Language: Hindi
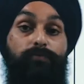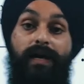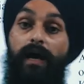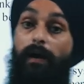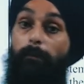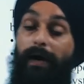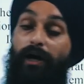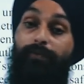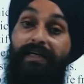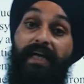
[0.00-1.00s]
में
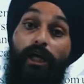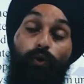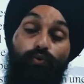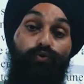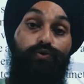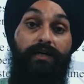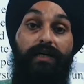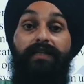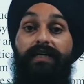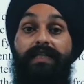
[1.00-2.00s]
बायोमेट्रिक क्यों यूज
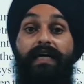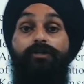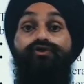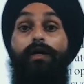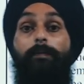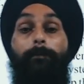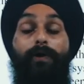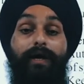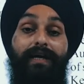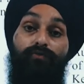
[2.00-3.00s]
करते हैं ताकि जो
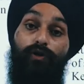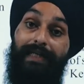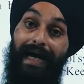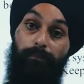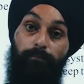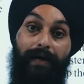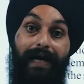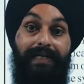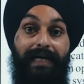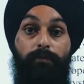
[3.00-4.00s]
इंप्लॉई है वो टाइम पे
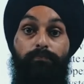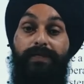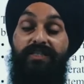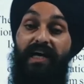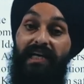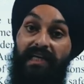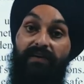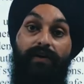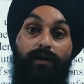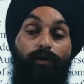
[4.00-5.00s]
आए टाइम पे जाए
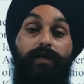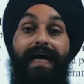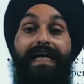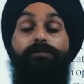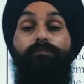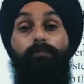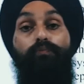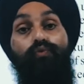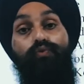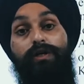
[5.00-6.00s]
लीव अकॉर्डिंग एज पर
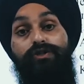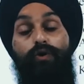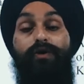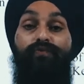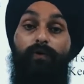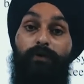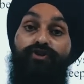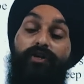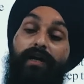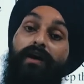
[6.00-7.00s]
पूरी जो
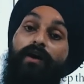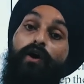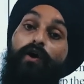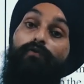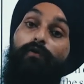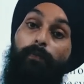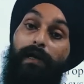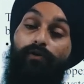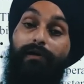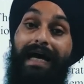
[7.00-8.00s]
इंफॉर्मेशन है वो
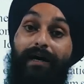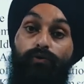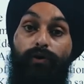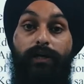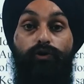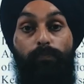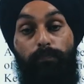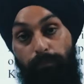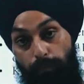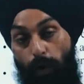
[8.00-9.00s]
बिल्कुल एक्यूरेट और
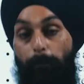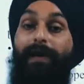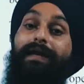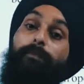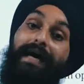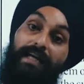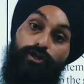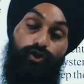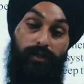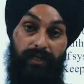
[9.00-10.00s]
प्रॉपरली
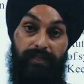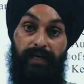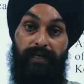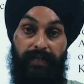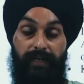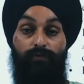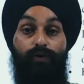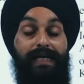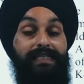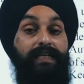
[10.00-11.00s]
मैनेज की जाए ठीक है वो
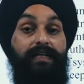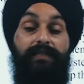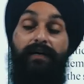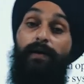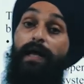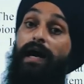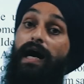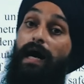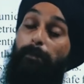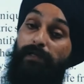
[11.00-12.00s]
कैसे करते हैं
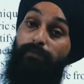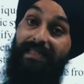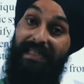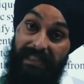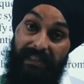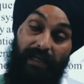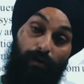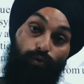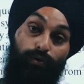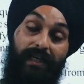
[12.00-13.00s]
आप इसमें सेंसर
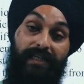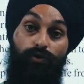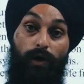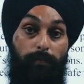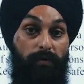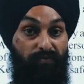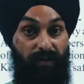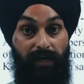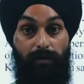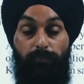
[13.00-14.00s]
होते हैं जो आपका
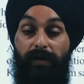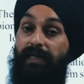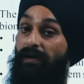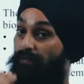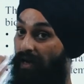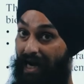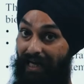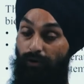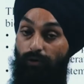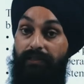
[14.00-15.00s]
फिंगरप्रिंट या फिर
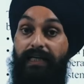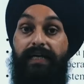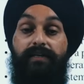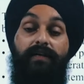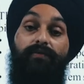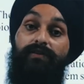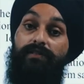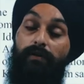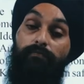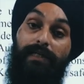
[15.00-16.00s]
आई कॉन्टैक्ट या फिर
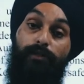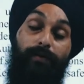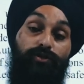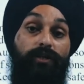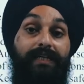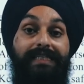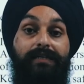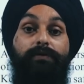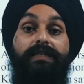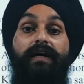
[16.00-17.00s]
थंब एक्सप्रेशन किसी
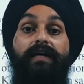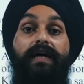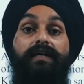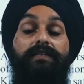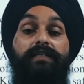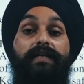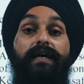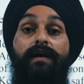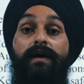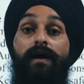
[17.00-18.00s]
भी तरह क्या करते हैं
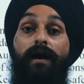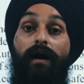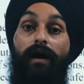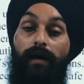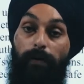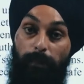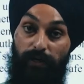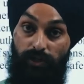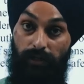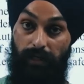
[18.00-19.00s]
ये
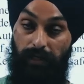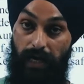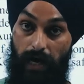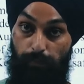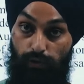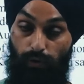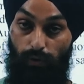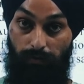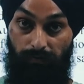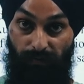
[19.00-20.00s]
इंप्रेशन करके आप उसको
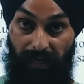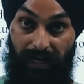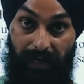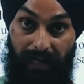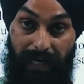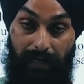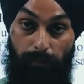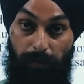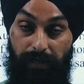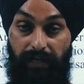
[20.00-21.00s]
फिंगर लगाएंगे
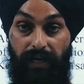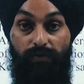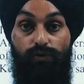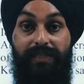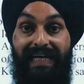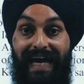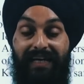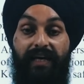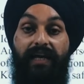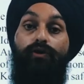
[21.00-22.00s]
प्रिंट करेंगे वो स्कैन
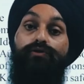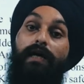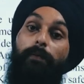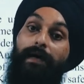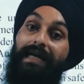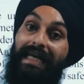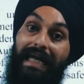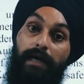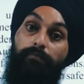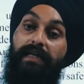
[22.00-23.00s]
करेगा उससे आपका
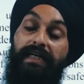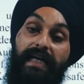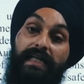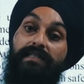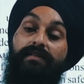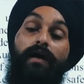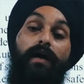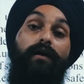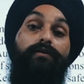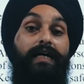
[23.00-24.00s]
नेम डिटेल्स
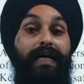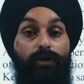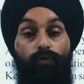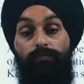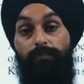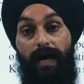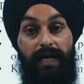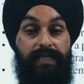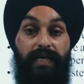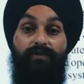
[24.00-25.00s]
सारी
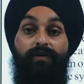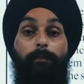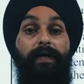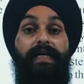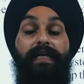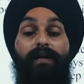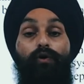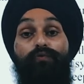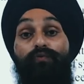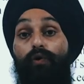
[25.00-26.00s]
आ जाएगी वहां पे डिटेल
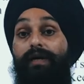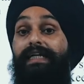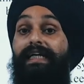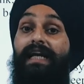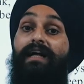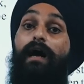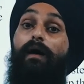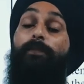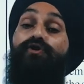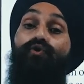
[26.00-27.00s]
और वो डिटेल कहाँ
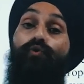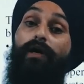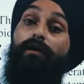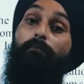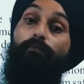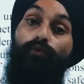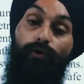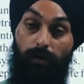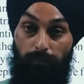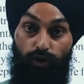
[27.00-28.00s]
पे शो होगी
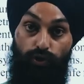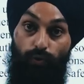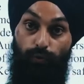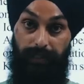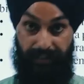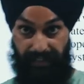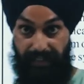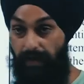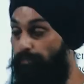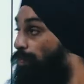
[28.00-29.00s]
कंप्यूटर में शो होगी ठीक है